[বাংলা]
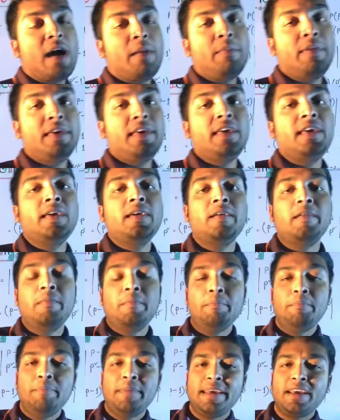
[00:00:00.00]
আমি
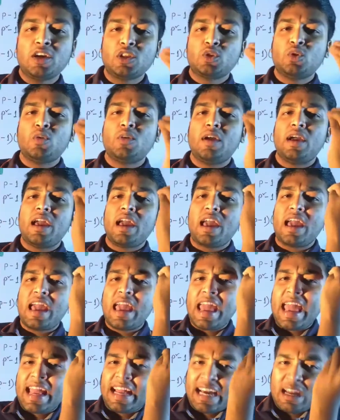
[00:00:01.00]
বিগত
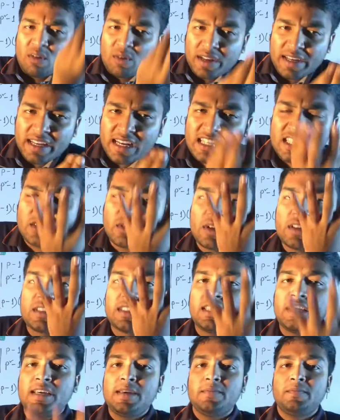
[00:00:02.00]
এগারোটি ক্লাস
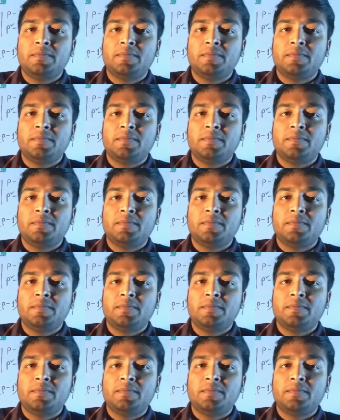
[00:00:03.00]
করেছি